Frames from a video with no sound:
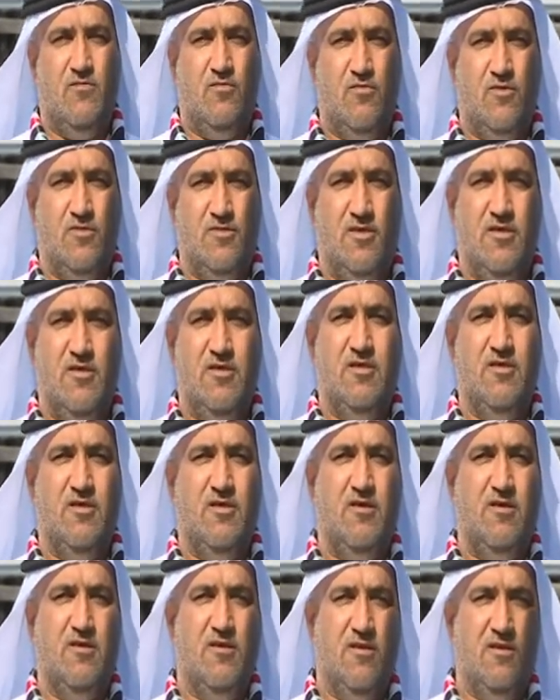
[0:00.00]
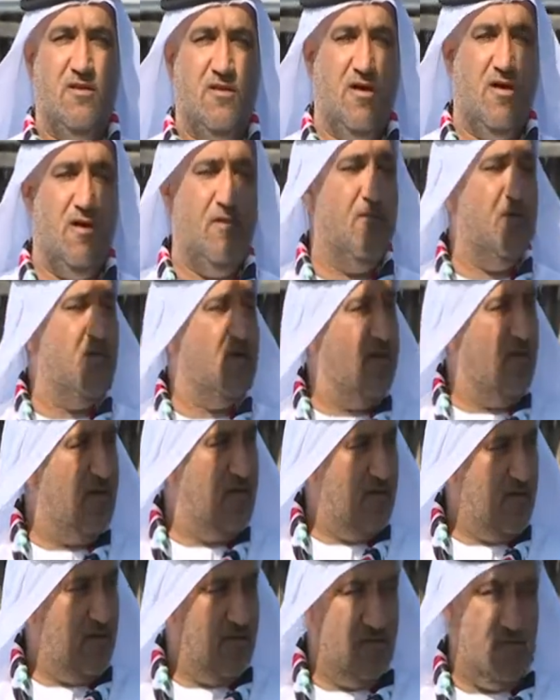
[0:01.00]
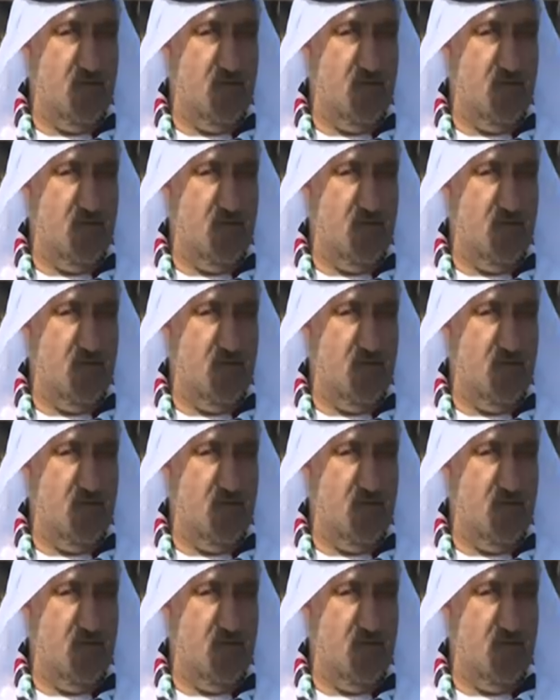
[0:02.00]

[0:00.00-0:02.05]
وسيدي نائب القائد العدل